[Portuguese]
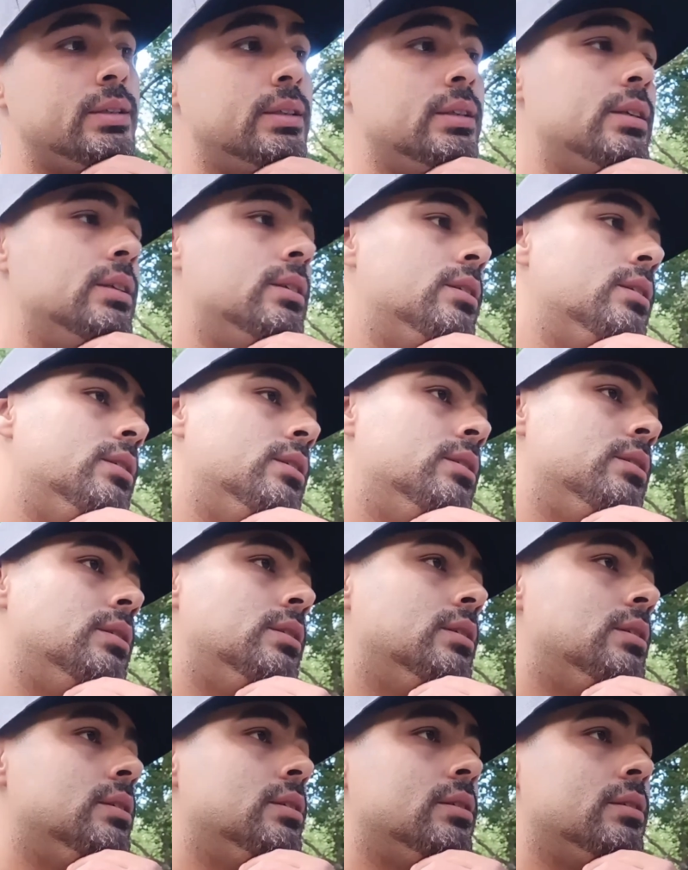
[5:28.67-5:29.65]

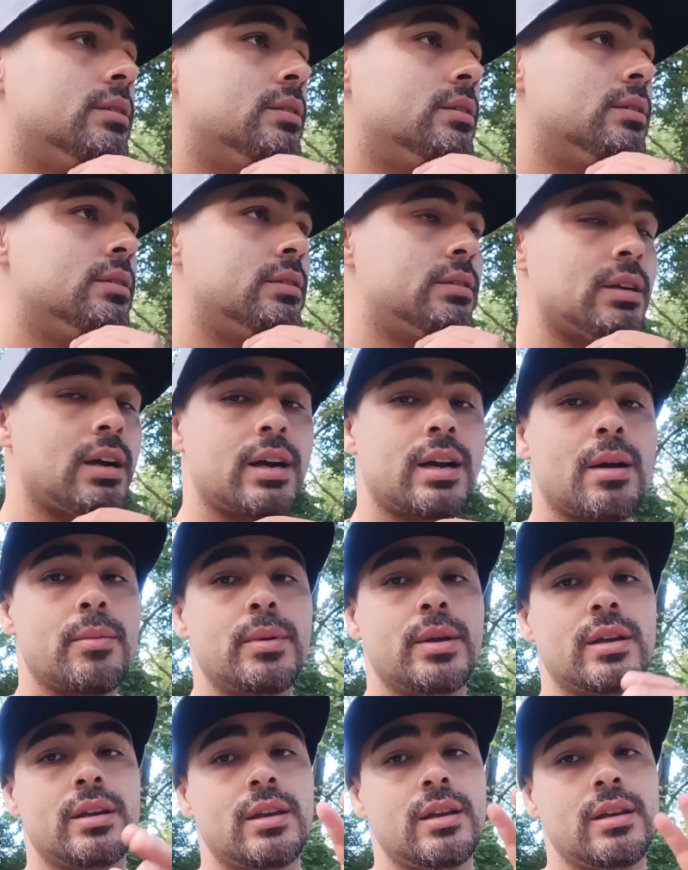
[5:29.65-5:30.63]
E, e
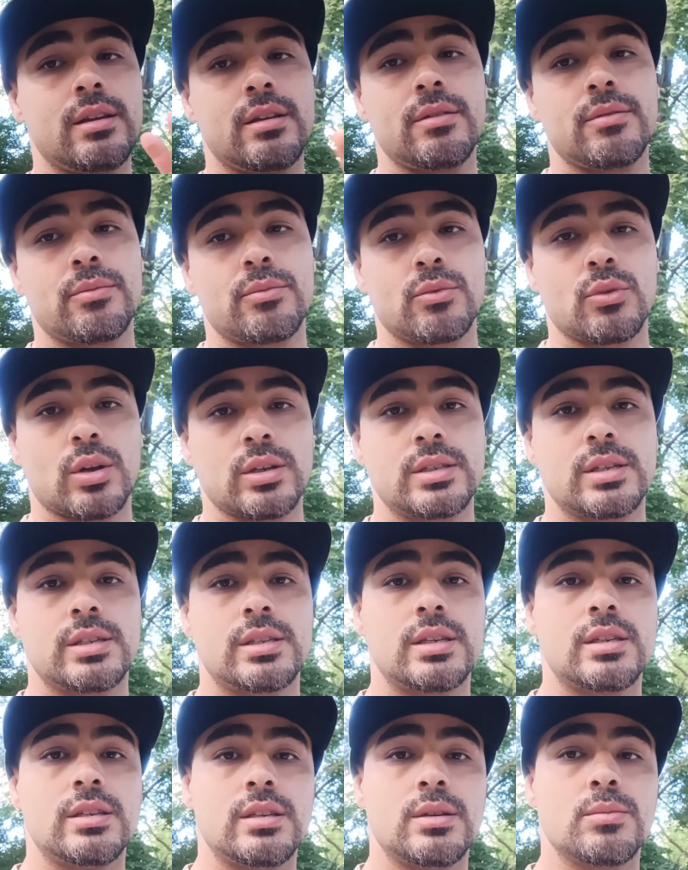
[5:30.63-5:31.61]
acabei que nós
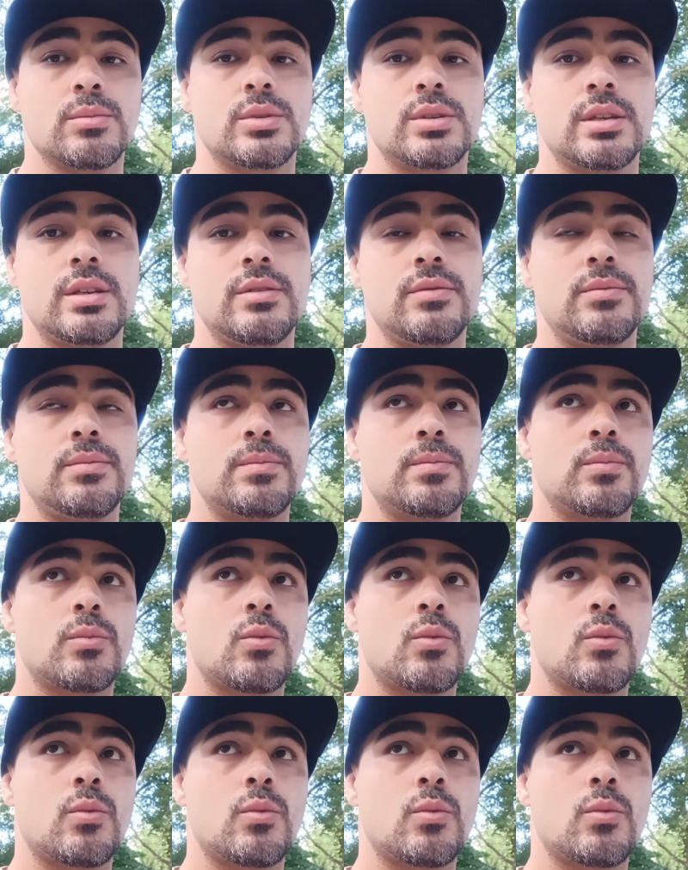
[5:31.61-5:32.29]
decidimos em